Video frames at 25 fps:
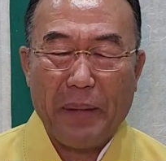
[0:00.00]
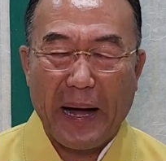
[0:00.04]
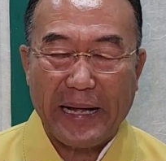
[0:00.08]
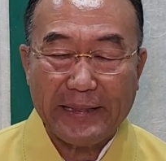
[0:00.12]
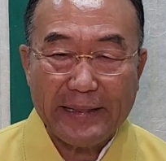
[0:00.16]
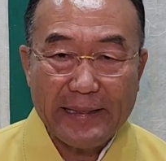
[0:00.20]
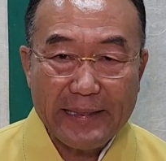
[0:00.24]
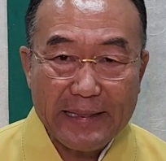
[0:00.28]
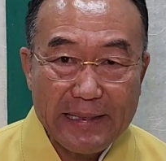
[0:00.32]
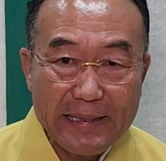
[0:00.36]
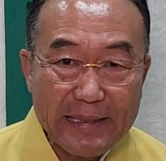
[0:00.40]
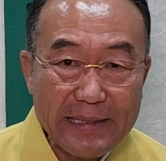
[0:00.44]

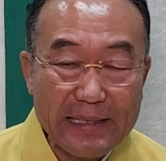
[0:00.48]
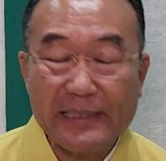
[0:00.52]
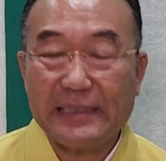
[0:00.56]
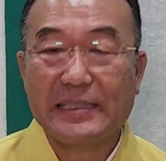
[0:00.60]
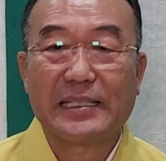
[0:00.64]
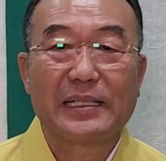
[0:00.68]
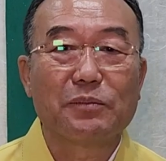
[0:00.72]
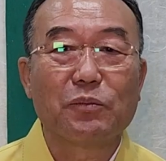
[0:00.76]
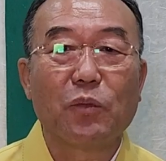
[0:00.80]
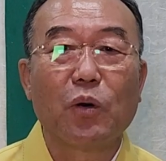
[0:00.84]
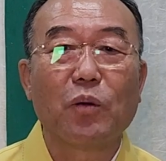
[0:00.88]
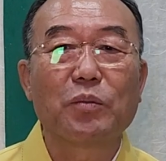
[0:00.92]

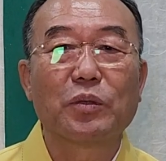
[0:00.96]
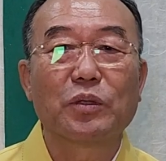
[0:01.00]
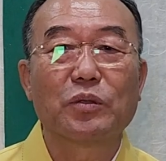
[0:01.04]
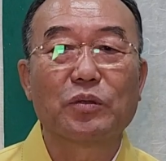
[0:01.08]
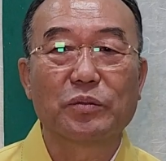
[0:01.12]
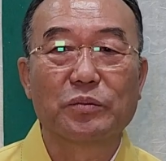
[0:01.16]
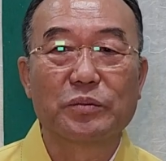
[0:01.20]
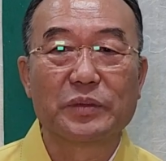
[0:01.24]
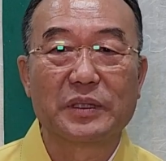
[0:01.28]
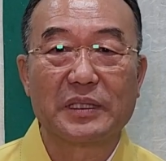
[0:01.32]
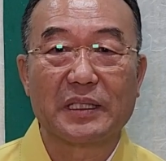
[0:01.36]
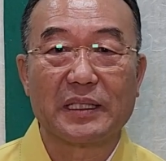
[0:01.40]
반드시 몸을
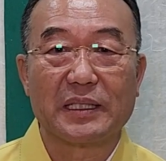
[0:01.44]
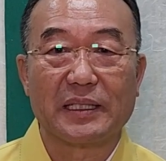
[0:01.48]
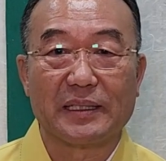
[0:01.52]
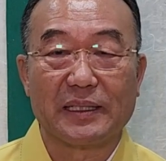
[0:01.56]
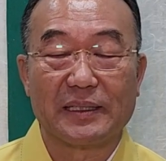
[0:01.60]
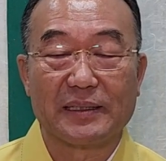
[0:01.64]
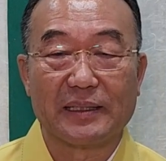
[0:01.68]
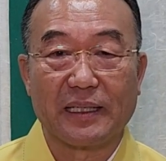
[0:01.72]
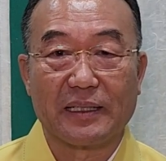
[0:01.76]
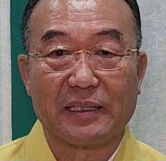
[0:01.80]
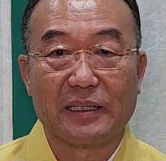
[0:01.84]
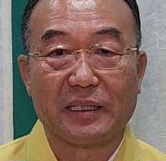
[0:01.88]
움직여야
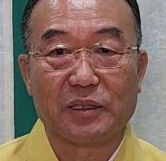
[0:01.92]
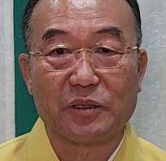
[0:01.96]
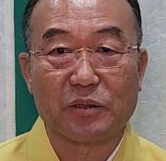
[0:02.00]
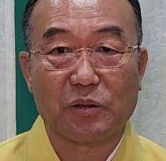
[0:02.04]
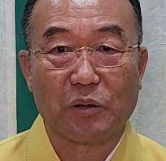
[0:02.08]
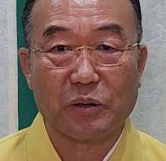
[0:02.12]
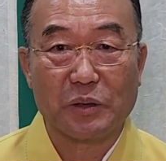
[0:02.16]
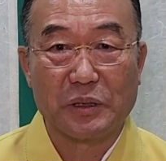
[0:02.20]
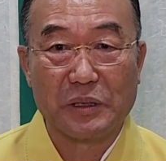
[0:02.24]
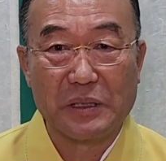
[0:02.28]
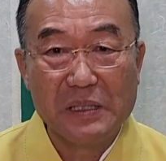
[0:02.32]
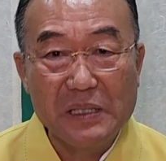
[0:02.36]
되는데
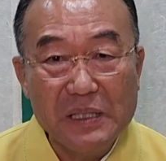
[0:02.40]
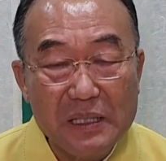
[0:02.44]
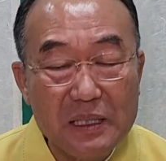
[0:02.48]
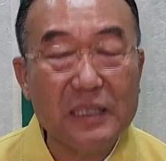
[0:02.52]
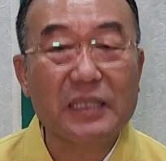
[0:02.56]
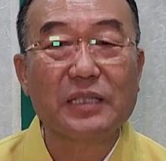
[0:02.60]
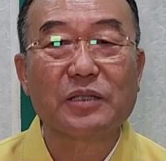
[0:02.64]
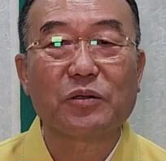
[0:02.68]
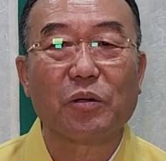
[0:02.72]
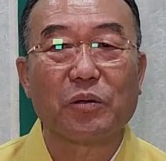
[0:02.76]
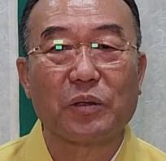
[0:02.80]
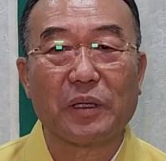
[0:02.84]
그것도
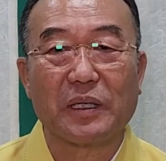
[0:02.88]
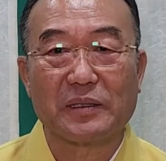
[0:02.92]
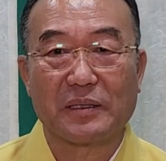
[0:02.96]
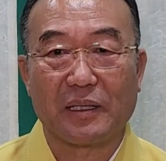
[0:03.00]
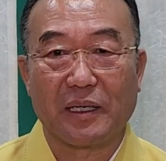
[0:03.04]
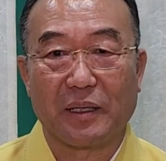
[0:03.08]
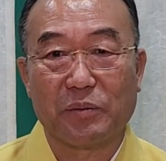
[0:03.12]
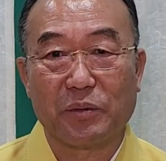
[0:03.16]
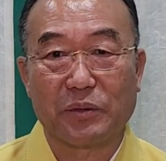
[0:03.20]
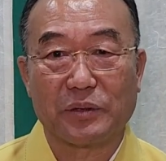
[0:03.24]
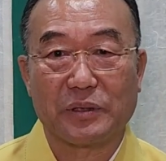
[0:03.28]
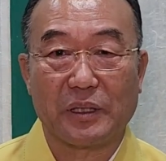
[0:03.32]
절을
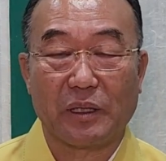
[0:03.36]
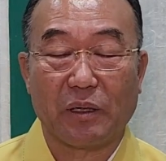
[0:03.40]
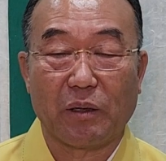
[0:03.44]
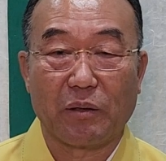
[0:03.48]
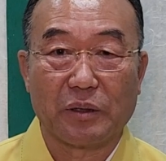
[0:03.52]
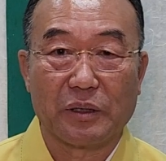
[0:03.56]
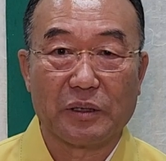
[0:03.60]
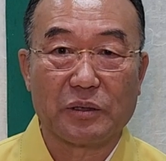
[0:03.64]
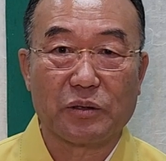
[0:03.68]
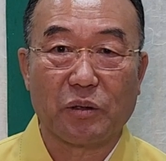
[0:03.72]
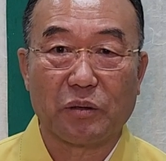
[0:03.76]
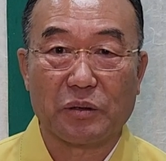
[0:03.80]
통해서
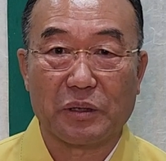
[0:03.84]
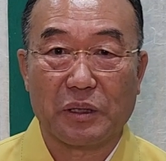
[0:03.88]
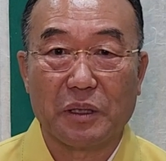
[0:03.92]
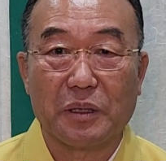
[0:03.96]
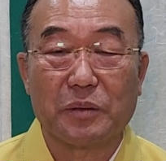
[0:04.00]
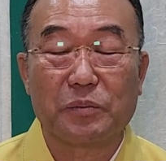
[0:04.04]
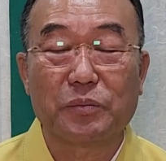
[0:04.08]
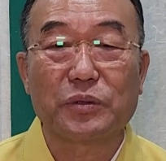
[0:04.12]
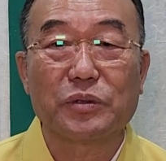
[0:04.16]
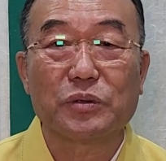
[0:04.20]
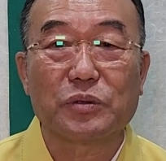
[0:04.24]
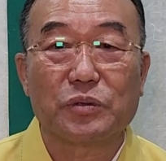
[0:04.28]
해보시라고 그것도
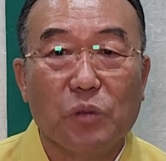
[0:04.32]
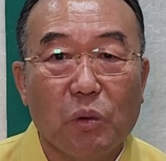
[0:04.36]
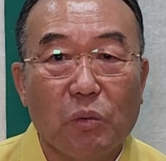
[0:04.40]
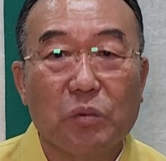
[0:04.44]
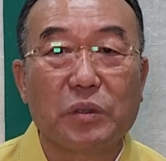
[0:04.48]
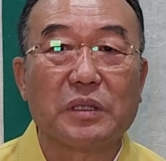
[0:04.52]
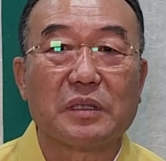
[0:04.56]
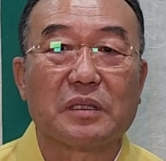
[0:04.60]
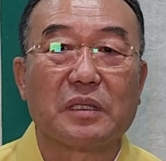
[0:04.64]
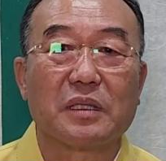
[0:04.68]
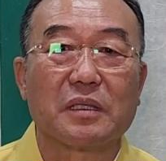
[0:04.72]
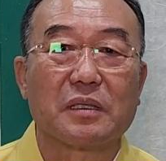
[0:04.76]

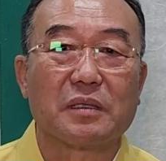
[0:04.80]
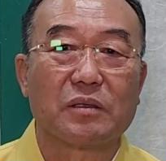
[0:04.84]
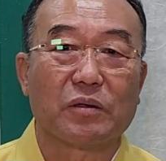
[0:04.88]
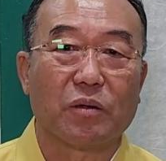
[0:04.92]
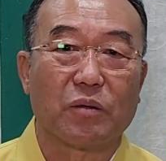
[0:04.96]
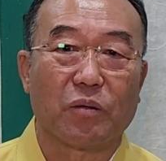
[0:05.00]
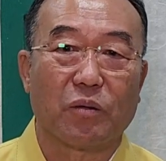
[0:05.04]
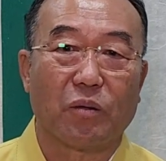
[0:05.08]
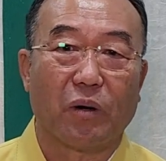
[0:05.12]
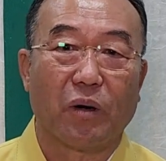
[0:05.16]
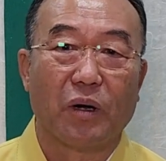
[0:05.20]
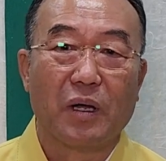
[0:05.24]
덕분송을
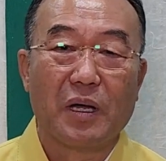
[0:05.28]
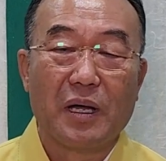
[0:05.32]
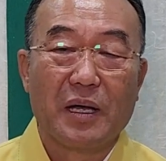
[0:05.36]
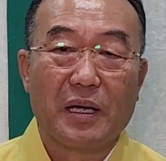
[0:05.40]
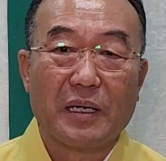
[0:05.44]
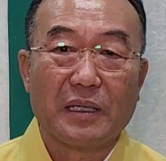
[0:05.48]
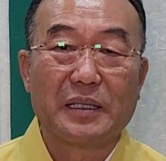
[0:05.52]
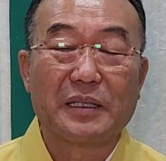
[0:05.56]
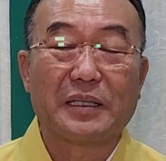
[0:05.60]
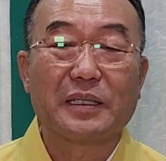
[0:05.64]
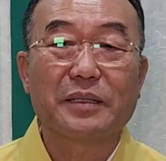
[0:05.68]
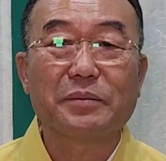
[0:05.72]
들어놓고
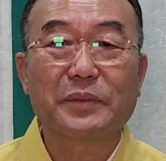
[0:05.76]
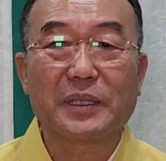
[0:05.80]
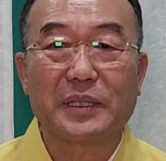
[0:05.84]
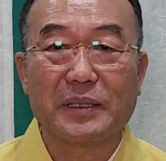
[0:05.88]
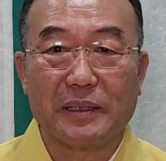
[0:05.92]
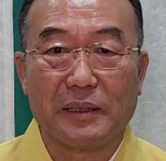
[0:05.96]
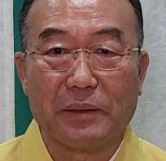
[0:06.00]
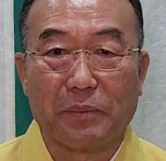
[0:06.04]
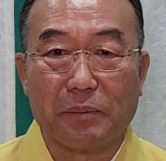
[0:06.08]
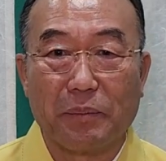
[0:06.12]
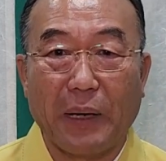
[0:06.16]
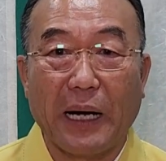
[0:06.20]

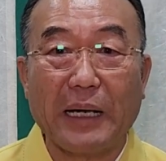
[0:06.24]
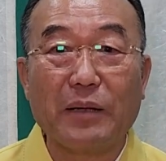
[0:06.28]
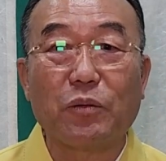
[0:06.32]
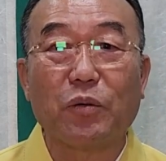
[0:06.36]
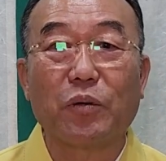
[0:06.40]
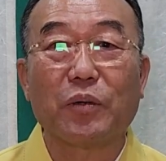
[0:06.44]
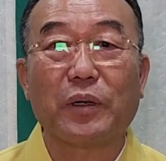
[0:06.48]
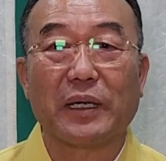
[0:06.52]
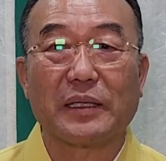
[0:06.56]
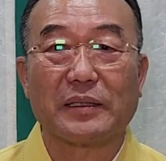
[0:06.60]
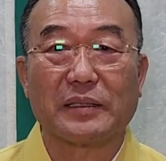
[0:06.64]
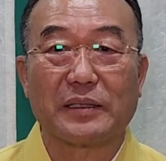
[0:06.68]
그러면
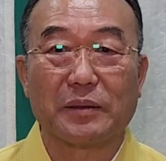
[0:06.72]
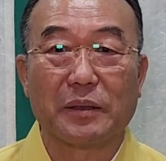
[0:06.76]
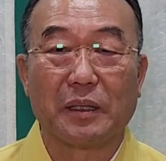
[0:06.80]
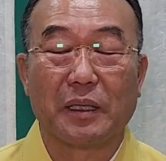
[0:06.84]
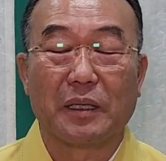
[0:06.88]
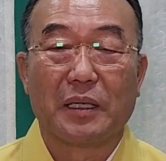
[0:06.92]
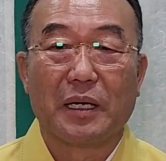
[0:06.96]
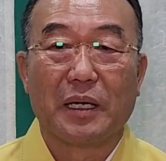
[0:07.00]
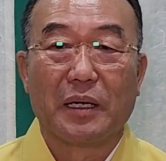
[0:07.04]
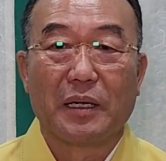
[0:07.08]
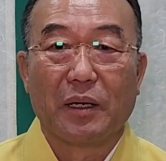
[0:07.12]
방콕에서